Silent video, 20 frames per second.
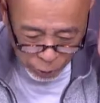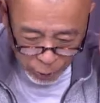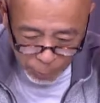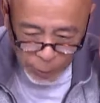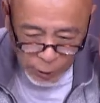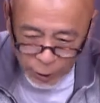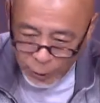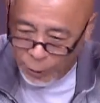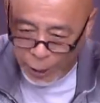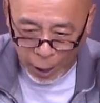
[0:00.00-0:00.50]
那
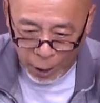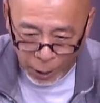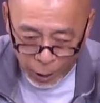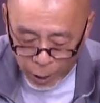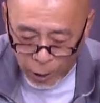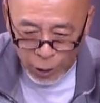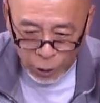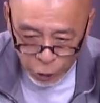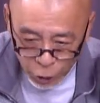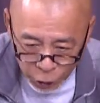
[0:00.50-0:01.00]
么一点儿
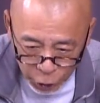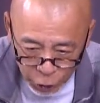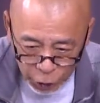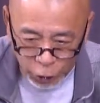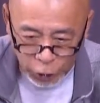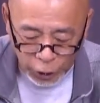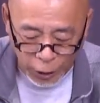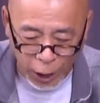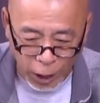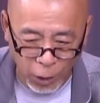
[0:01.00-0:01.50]
知
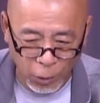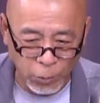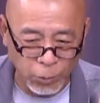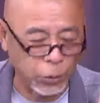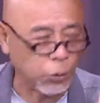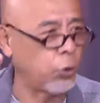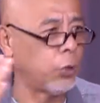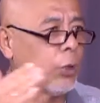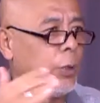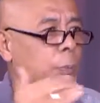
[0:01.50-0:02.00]
识，然后你
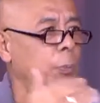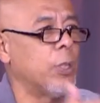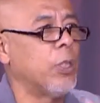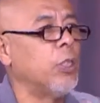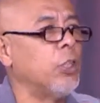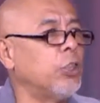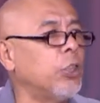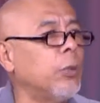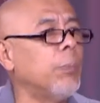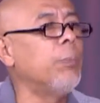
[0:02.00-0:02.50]
去跟别
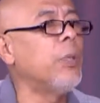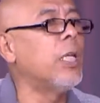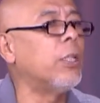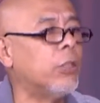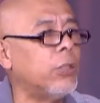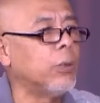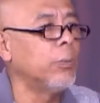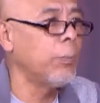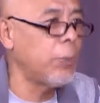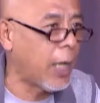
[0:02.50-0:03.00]
人争辩
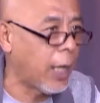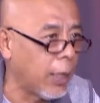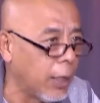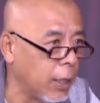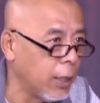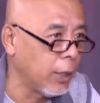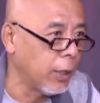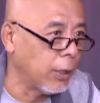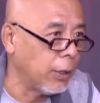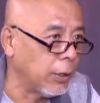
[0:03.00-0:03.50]
争辩，
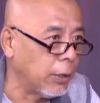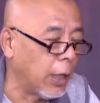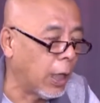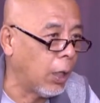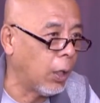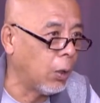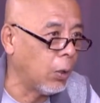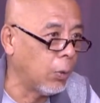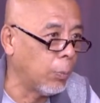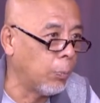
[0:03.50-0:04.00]

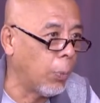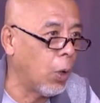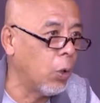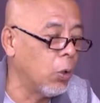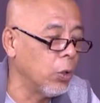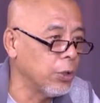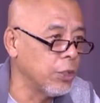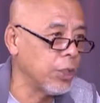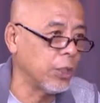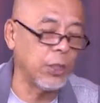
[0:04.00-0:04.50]
然后包
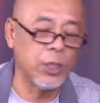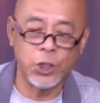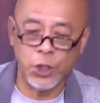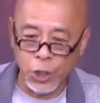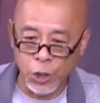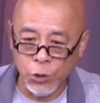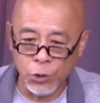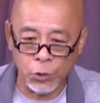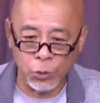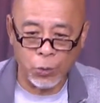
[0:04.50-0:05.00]
括自己的
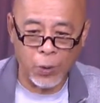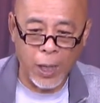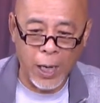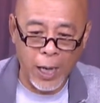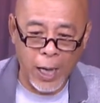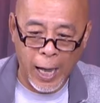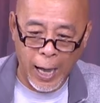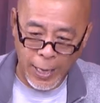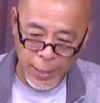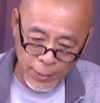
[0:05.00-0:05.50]
亲属啊、
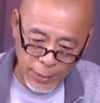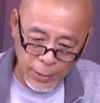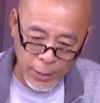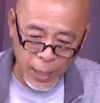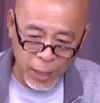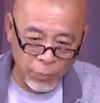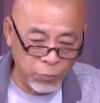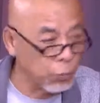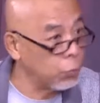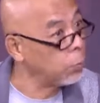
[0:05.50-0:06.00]
孩子
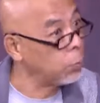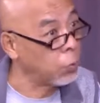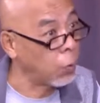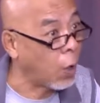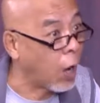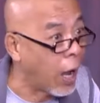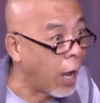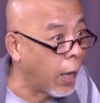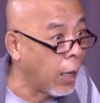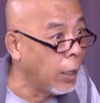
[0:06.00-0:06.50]
啊、父母
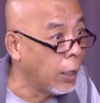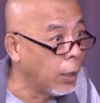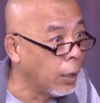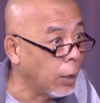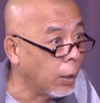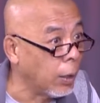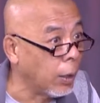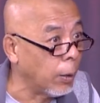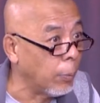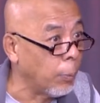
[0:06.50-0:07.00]
啊，嗯，
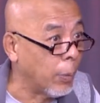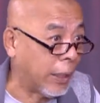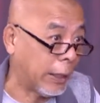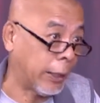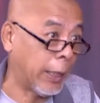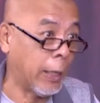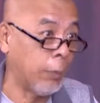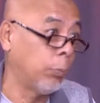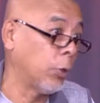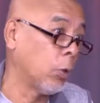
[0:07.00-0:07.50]
呃，每
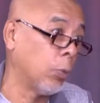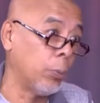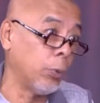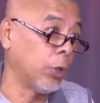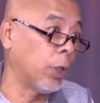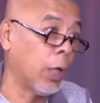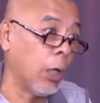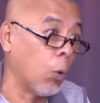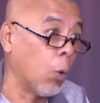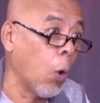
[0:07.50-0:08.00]
天都不
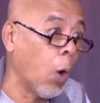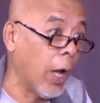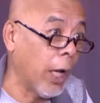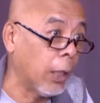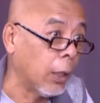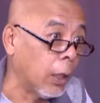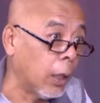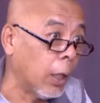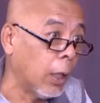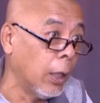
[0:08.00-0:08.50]
是很快
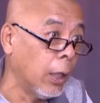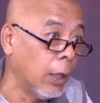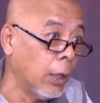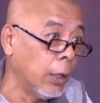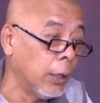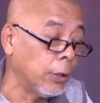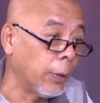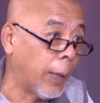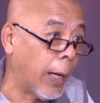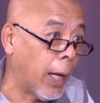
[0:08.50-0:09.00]
乐。
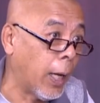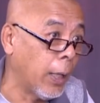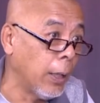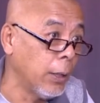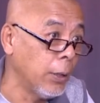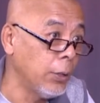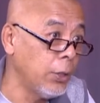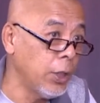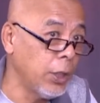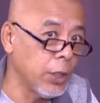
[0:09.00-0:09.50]
是吧？
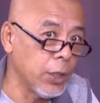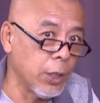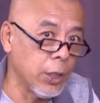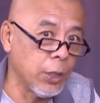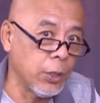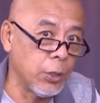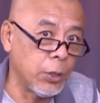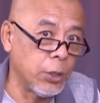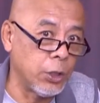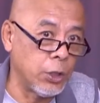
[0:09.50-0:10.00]
这
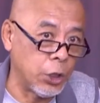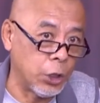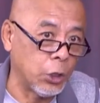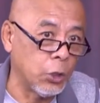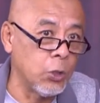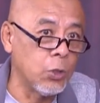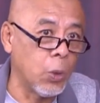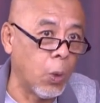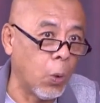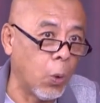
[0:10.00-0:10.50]
个
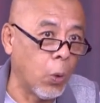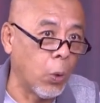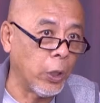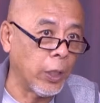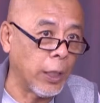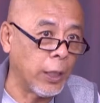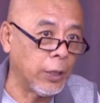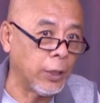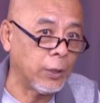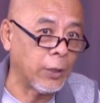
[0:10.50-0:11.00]
行走会
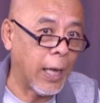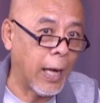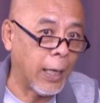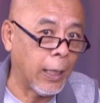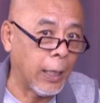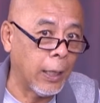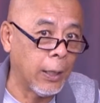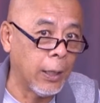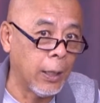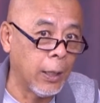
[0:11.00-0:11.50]
给你带
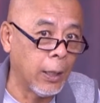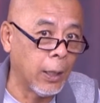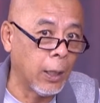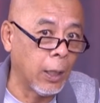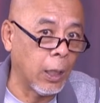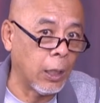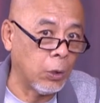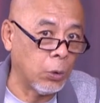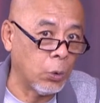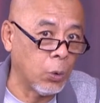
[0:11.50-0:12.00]
来
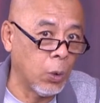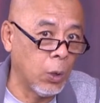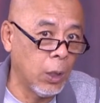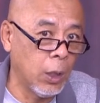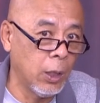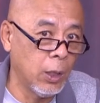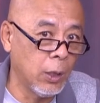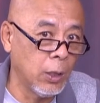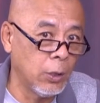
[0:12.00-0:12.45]
很多